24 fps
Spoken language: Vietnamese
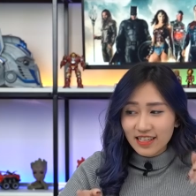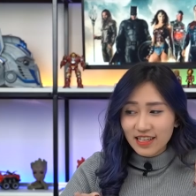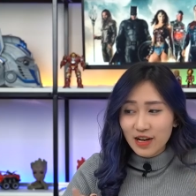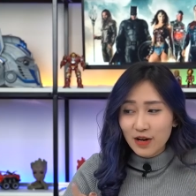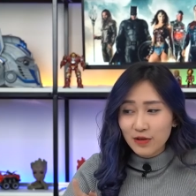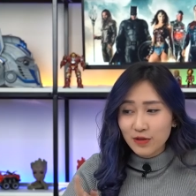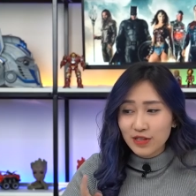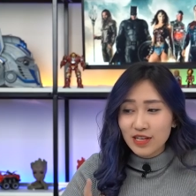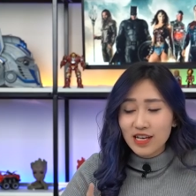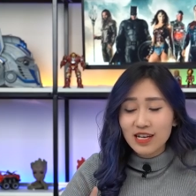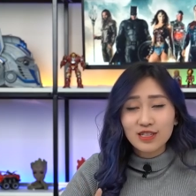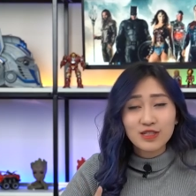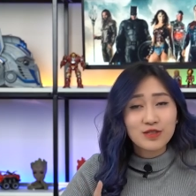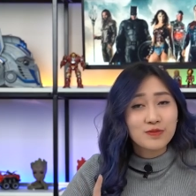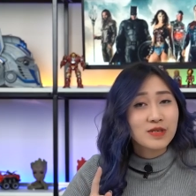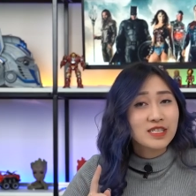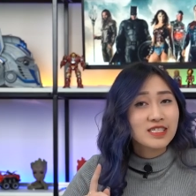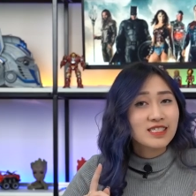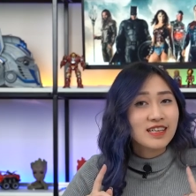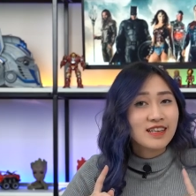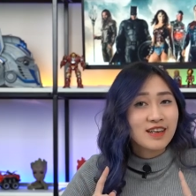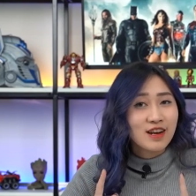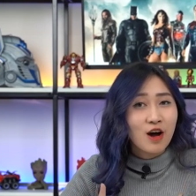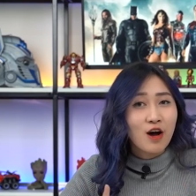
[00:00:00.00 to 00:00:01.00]
Thì đầu tiên chúng
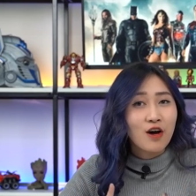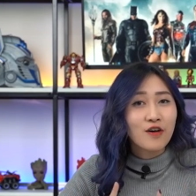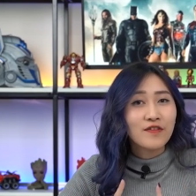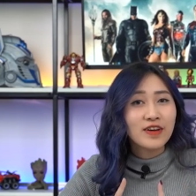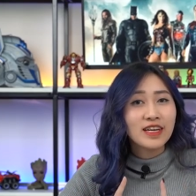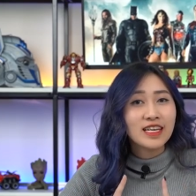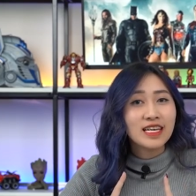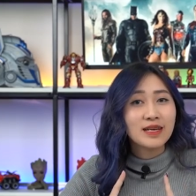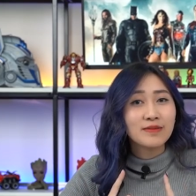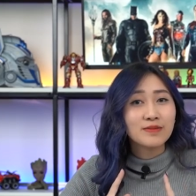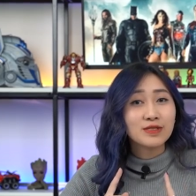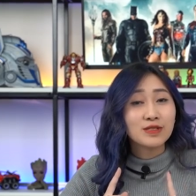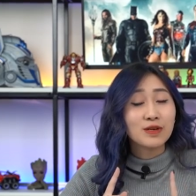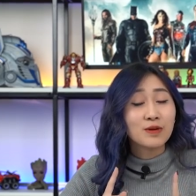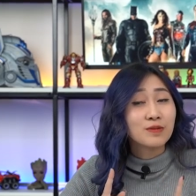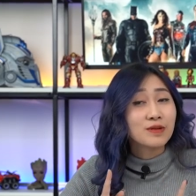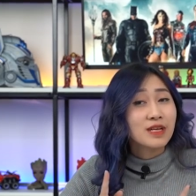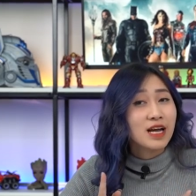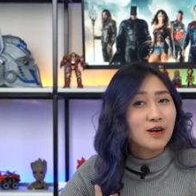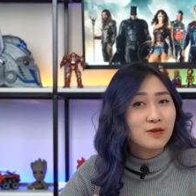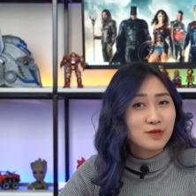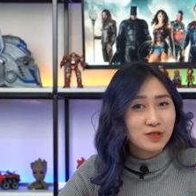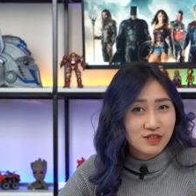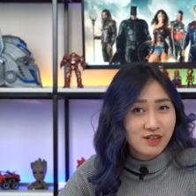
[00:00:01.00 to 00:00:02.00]
mình sẽ nói về điểm
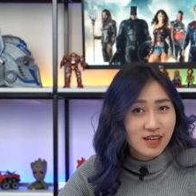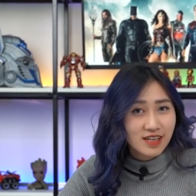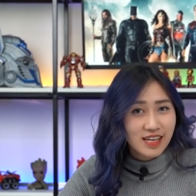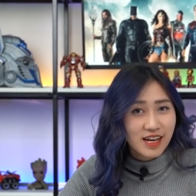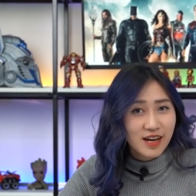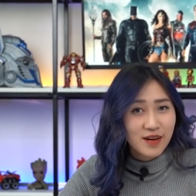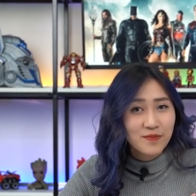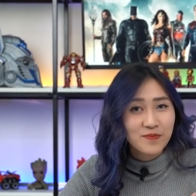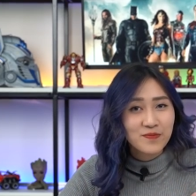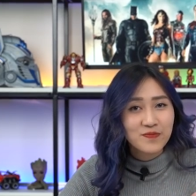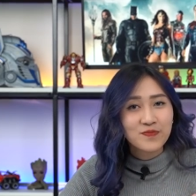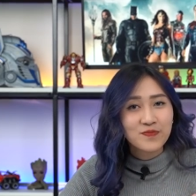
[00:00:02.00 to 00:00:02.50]
giống nhau trước nhé.